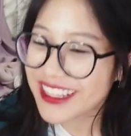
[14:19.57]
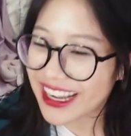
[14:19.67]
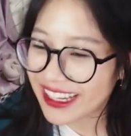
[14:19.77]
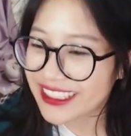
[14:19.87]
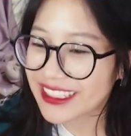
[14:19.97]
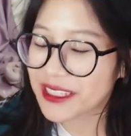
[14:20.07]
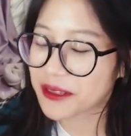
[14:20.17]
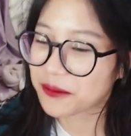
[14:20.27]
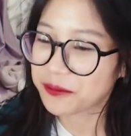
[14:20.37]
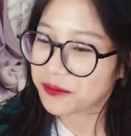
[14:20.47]
đấy thì
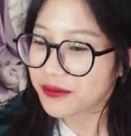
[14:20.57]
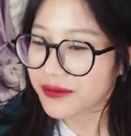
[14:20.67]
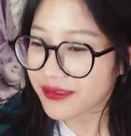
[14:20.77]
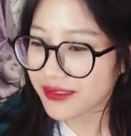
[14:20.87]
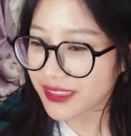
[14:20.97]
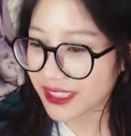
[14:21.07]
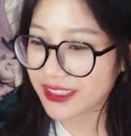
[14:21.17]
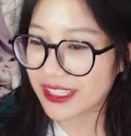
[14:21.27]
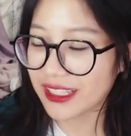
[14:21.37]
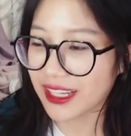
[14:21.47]
ờ,
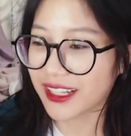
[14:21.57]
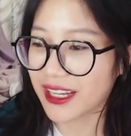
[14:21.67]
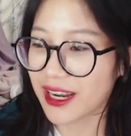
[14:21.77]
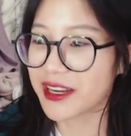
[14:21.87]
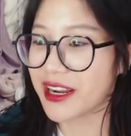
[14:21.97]
thì uh, đấy là điển